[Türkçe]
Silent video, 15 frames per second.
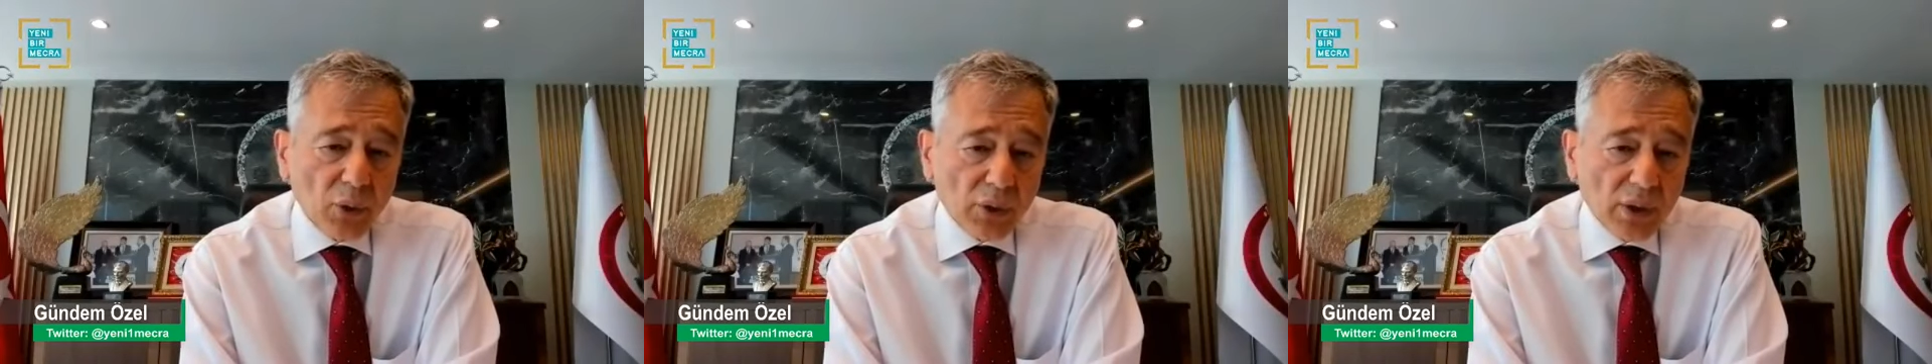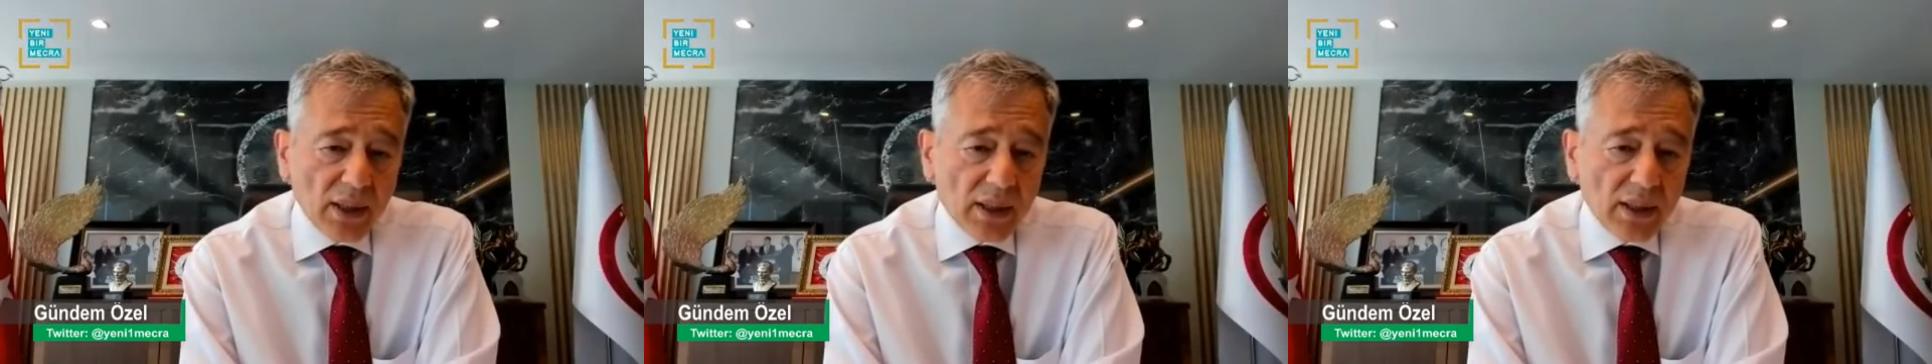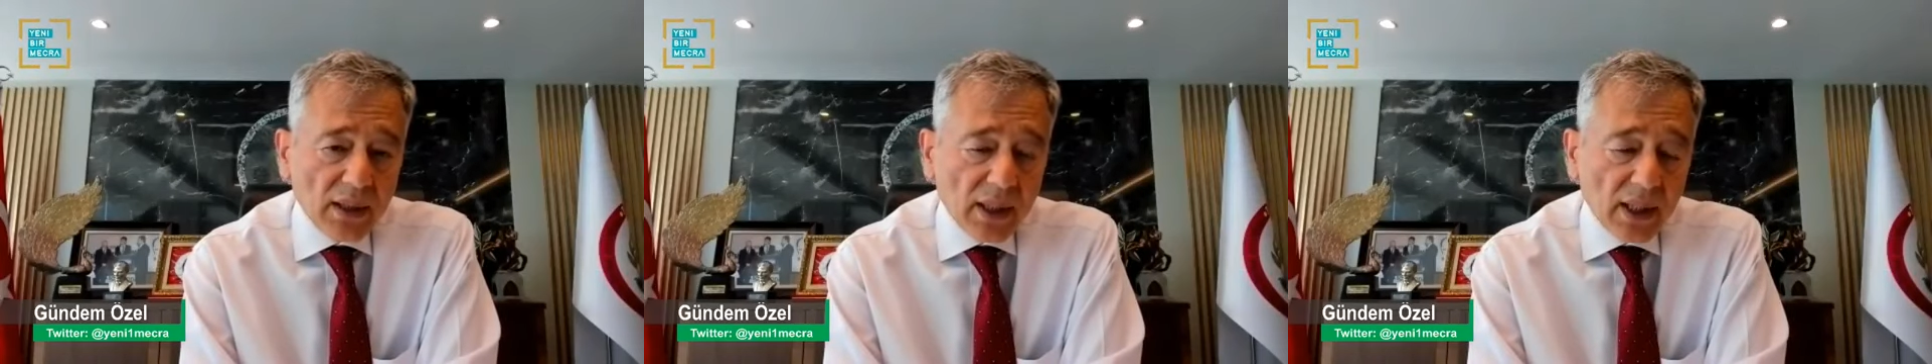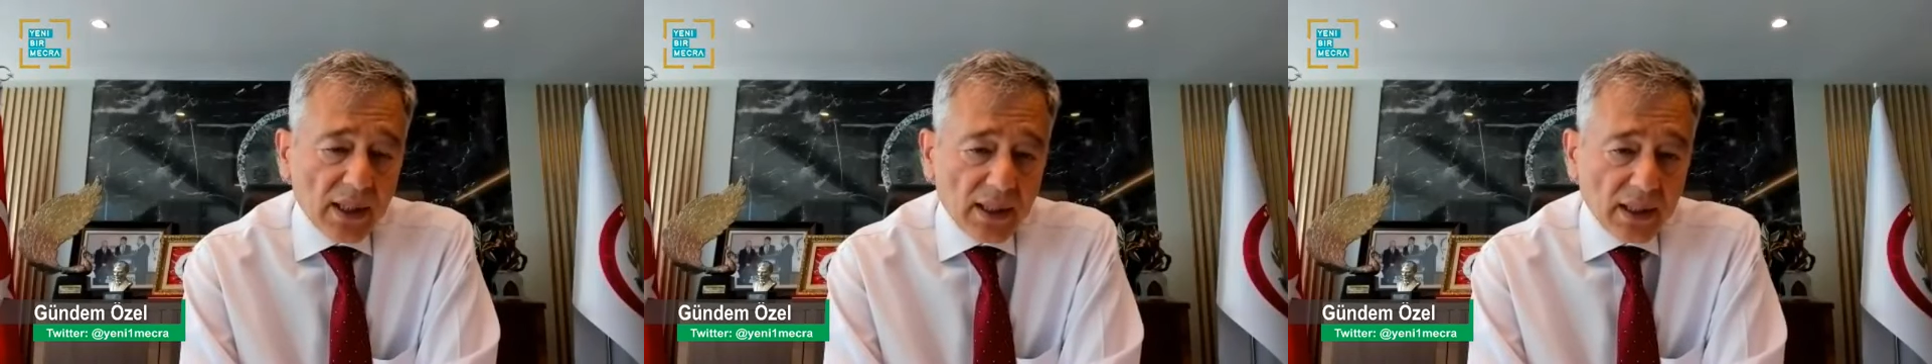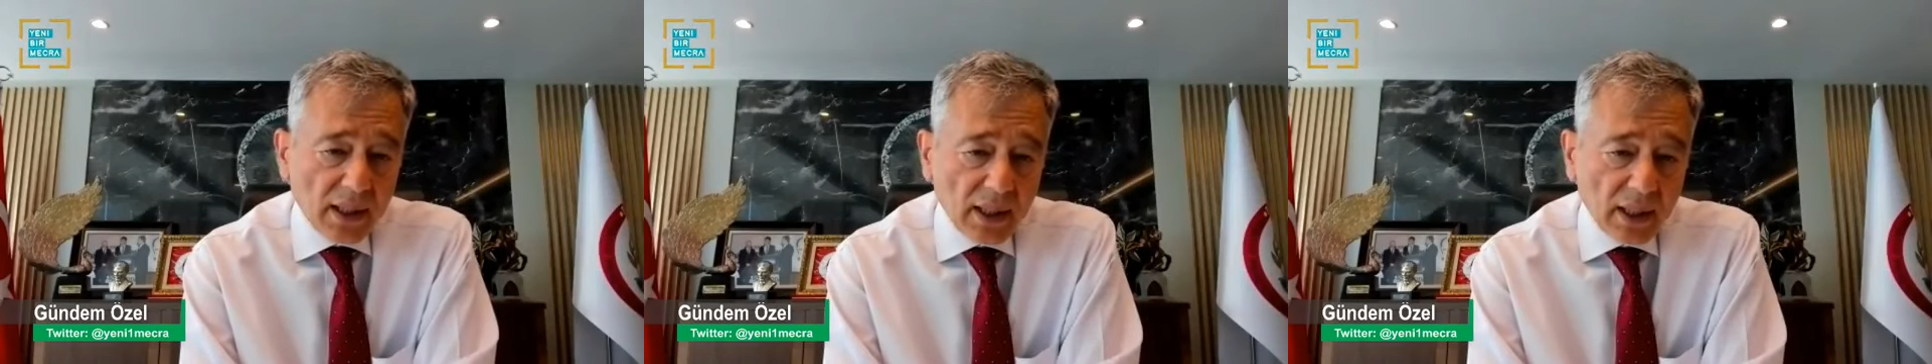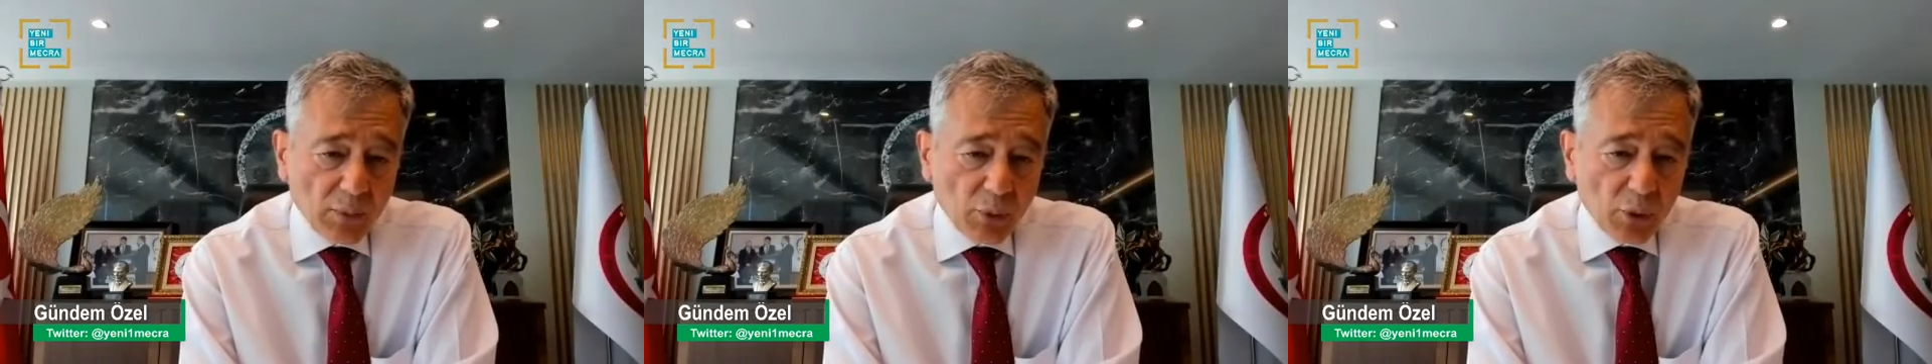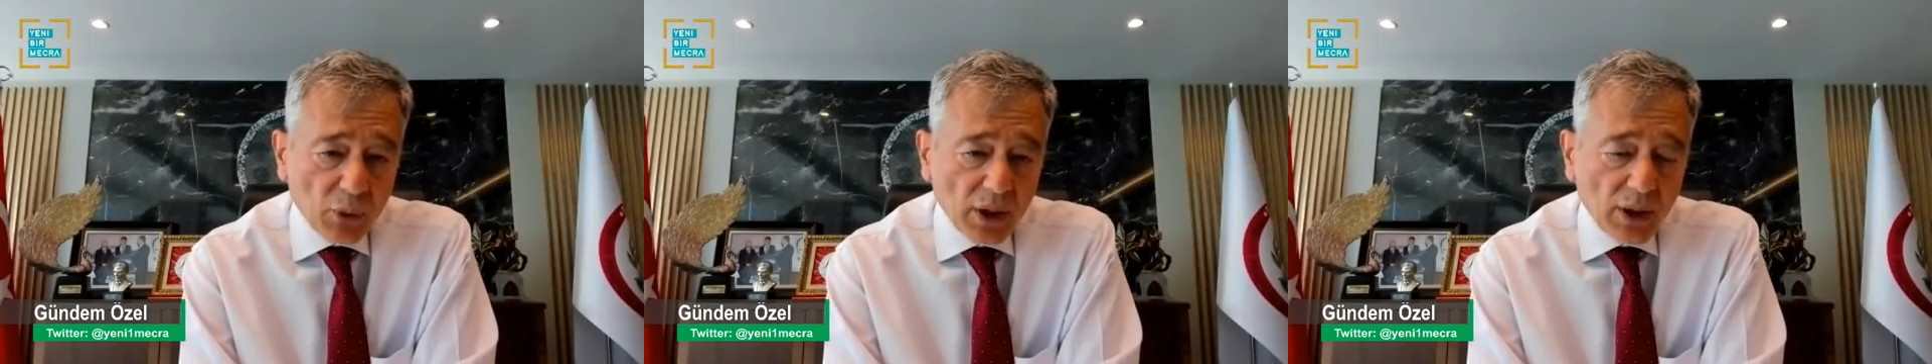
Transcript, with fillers: noktasında eczanelerimiz